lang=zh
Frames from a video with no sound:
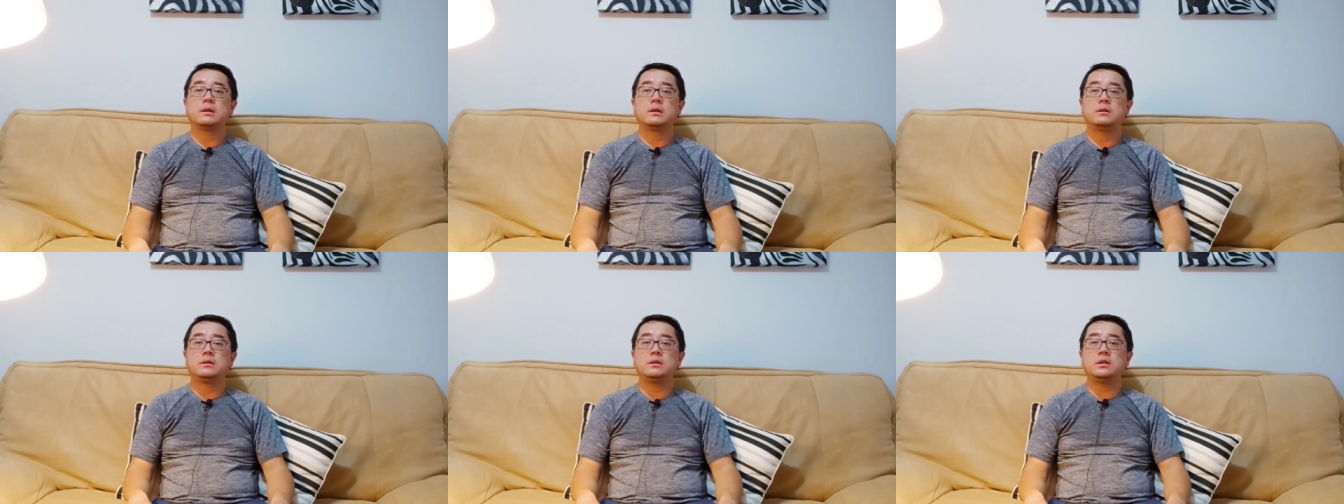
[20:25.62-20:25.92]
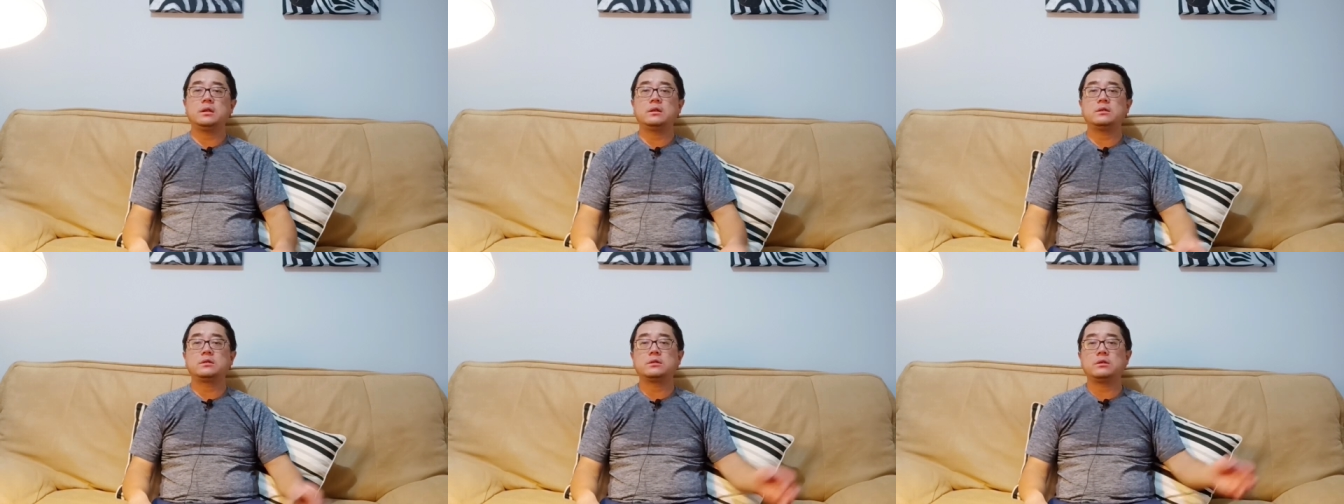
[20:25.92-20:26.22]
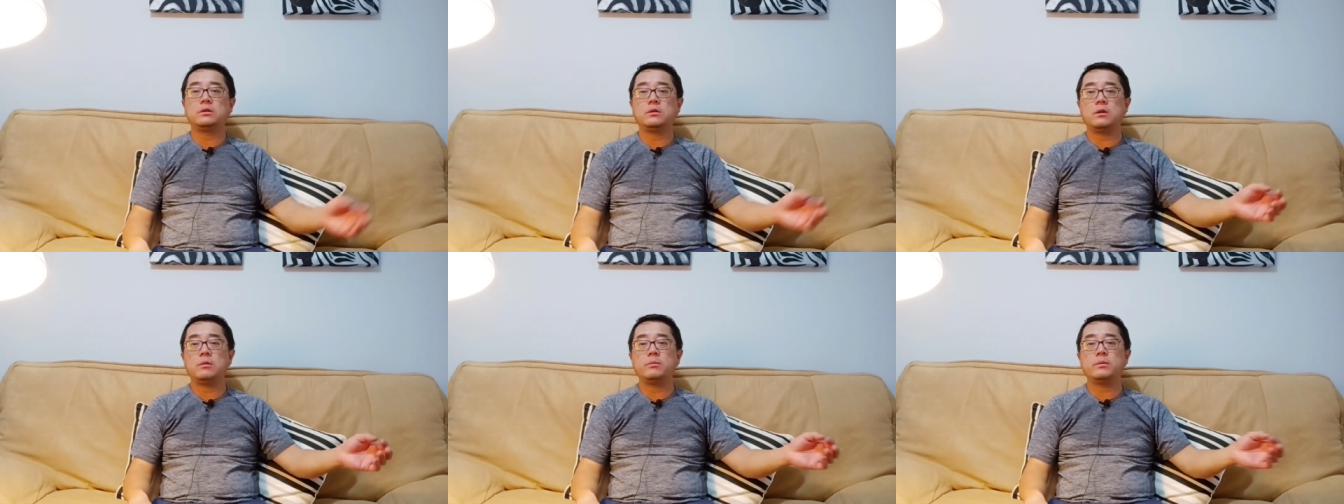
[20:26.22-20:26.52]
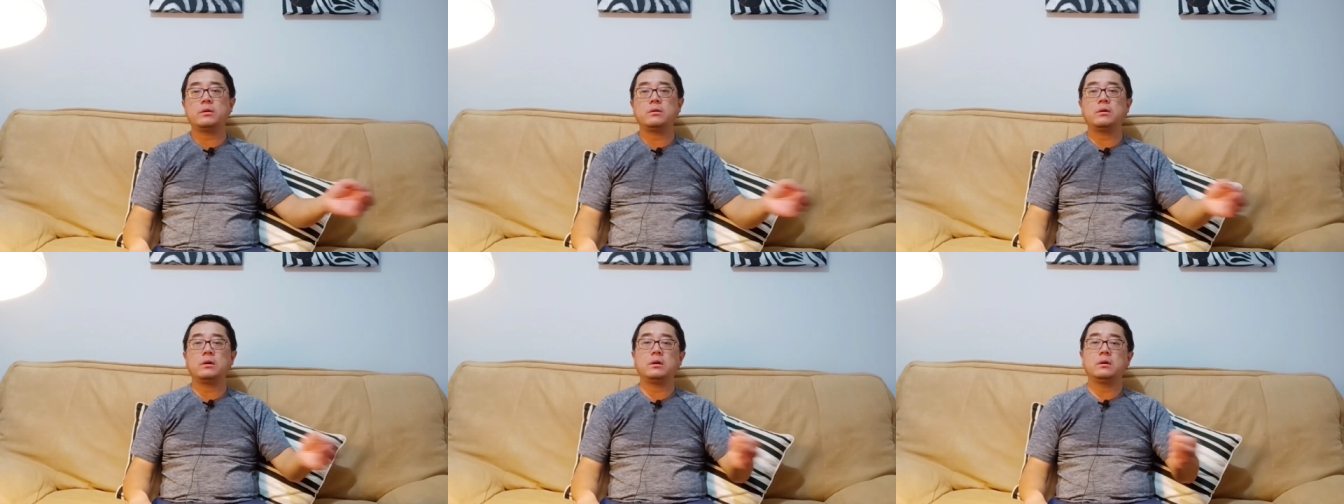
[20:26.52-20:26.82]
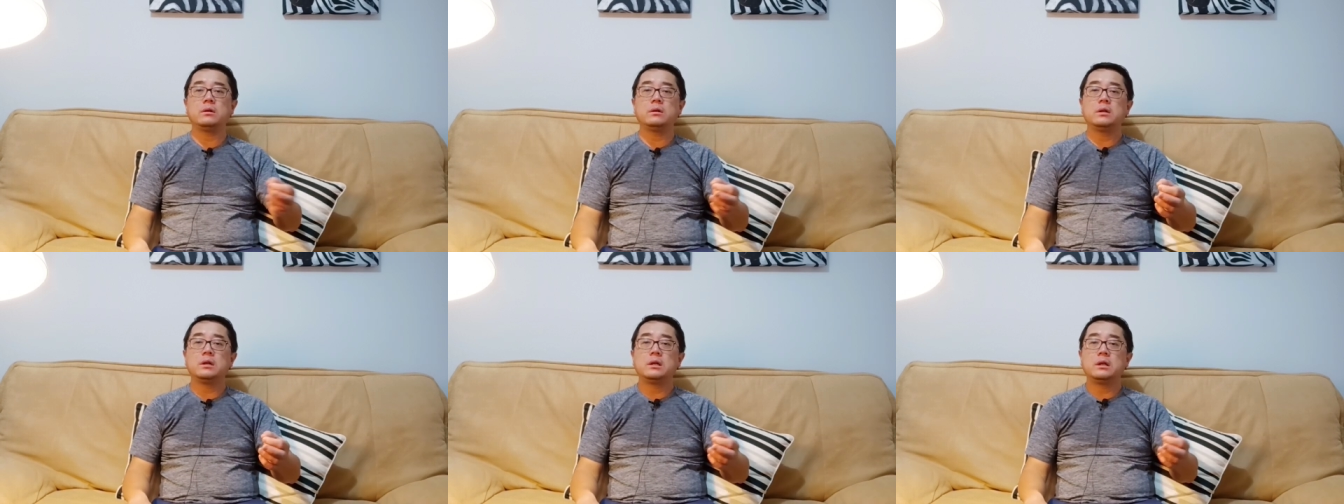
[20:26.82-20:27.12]
这个时候，奥密克戎
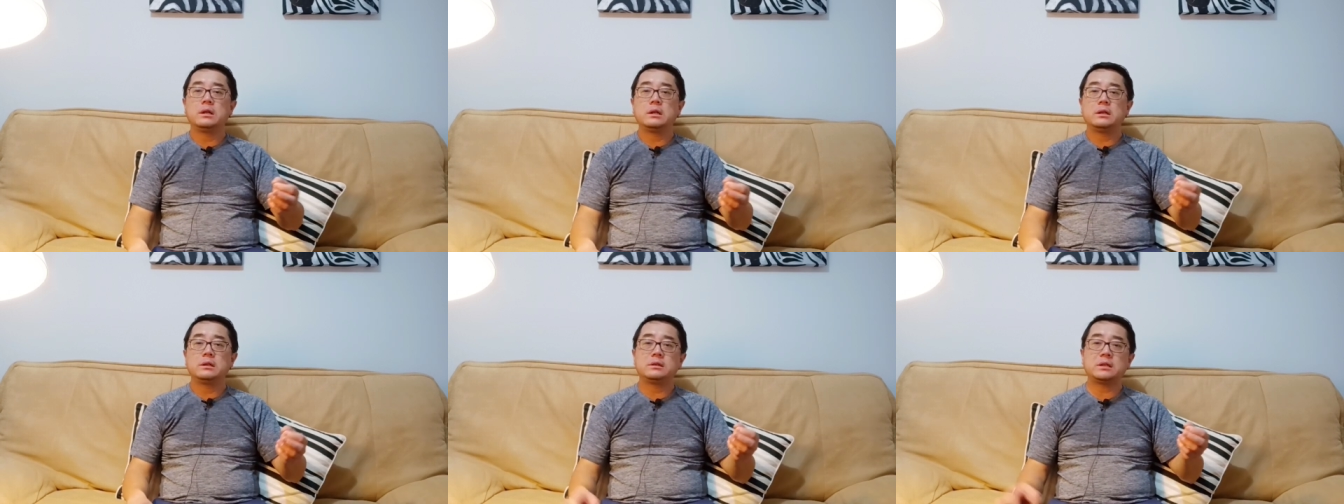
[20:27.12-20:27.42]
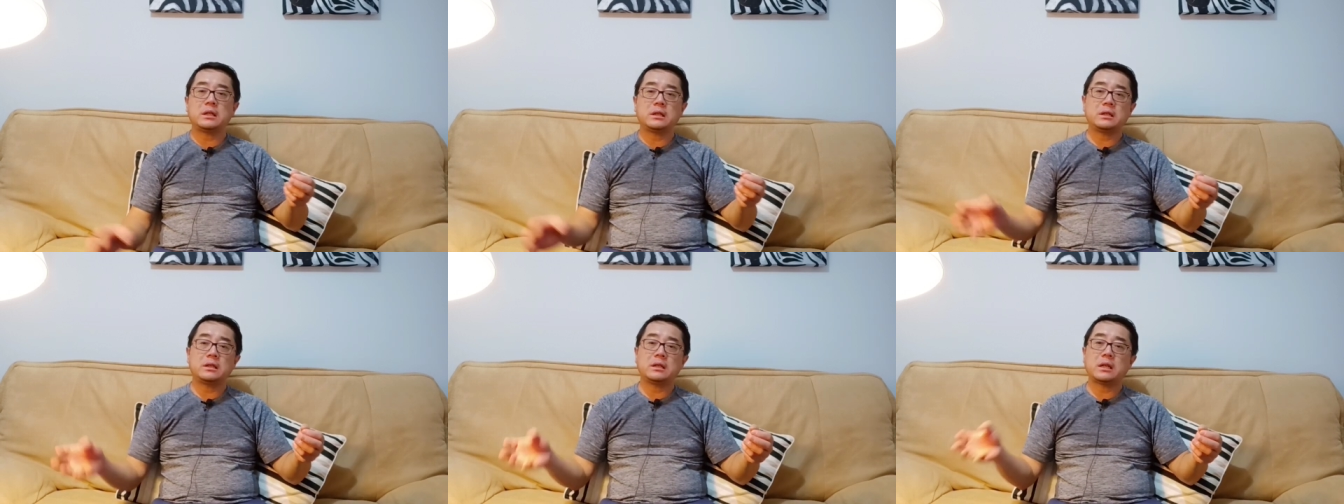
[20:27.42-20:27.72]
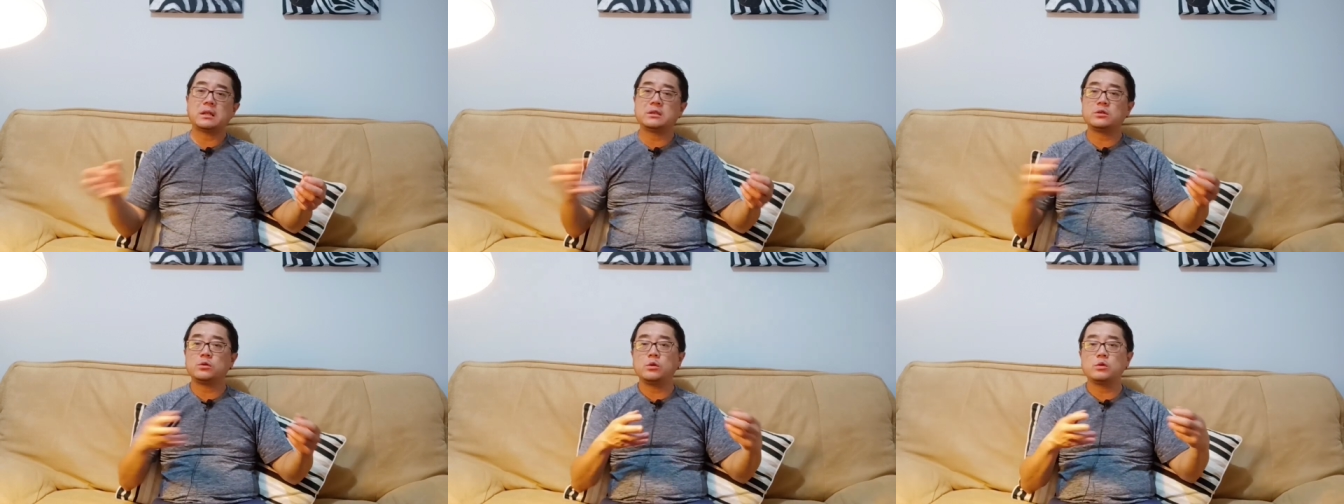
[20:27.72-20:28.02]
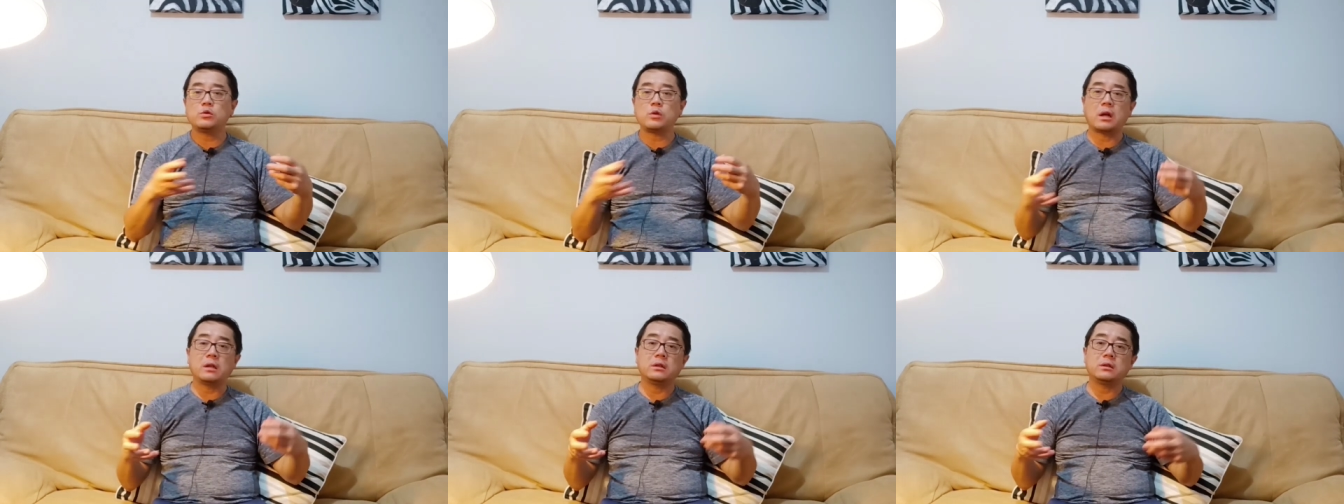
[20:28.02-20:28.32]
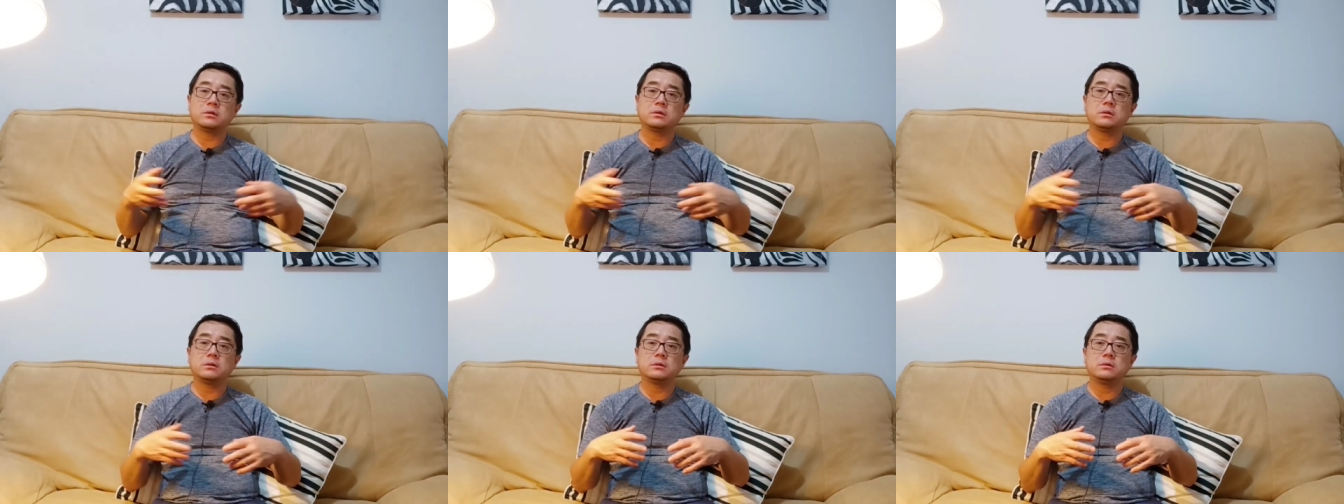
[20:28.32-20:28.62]
在在他周围传的
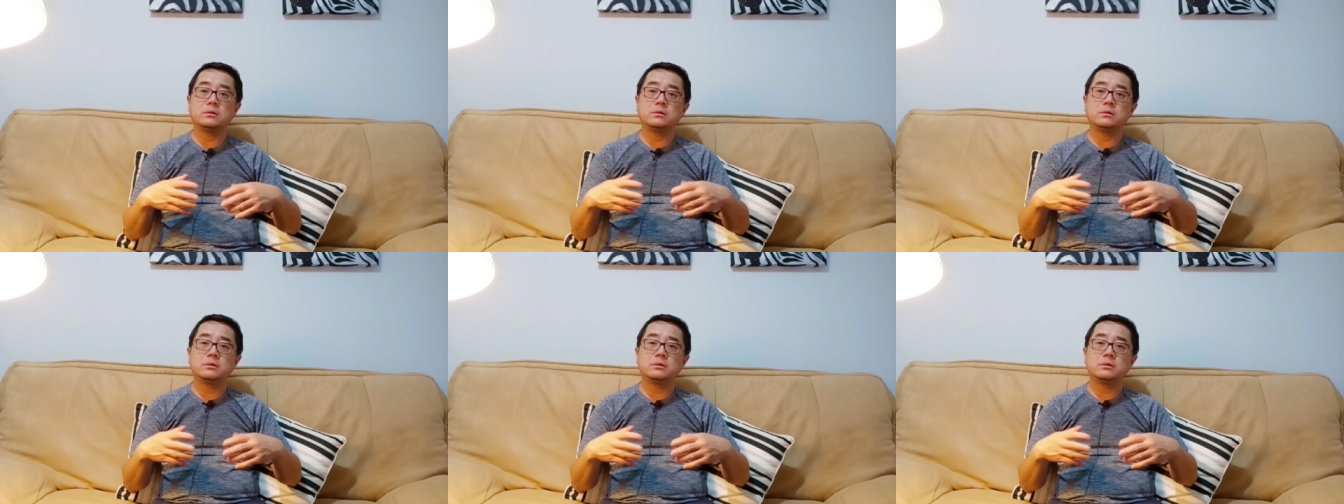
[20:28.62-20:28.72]
时候，